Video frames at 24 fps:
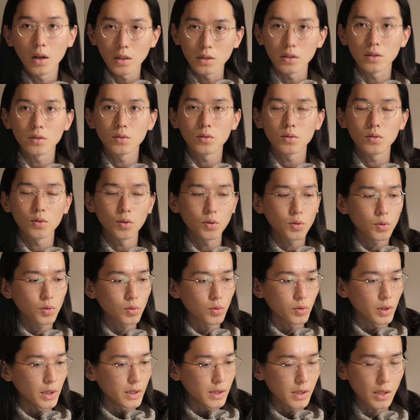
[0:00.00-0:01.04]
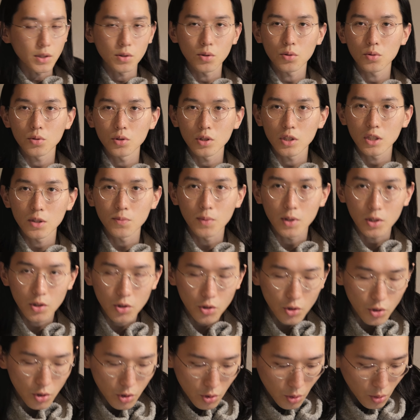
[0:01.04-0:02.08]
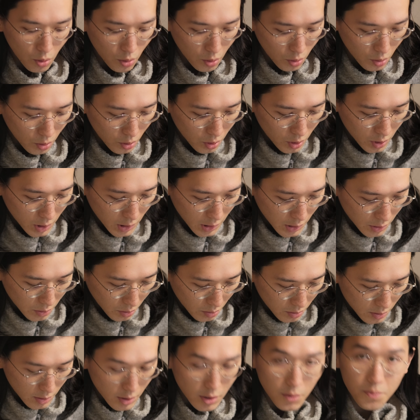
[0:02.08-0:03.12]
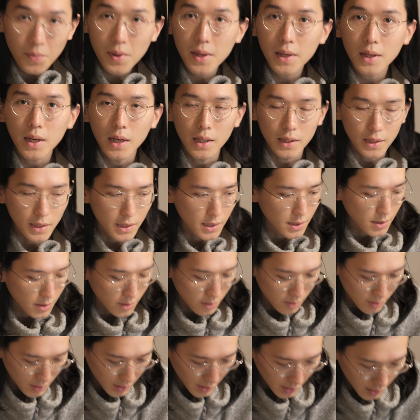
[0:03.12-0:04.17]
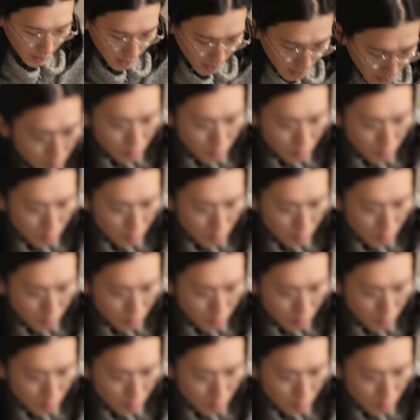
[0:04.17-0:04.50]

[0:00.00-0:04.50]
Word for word: はい、ということで早速いきましょう。1つ目がですね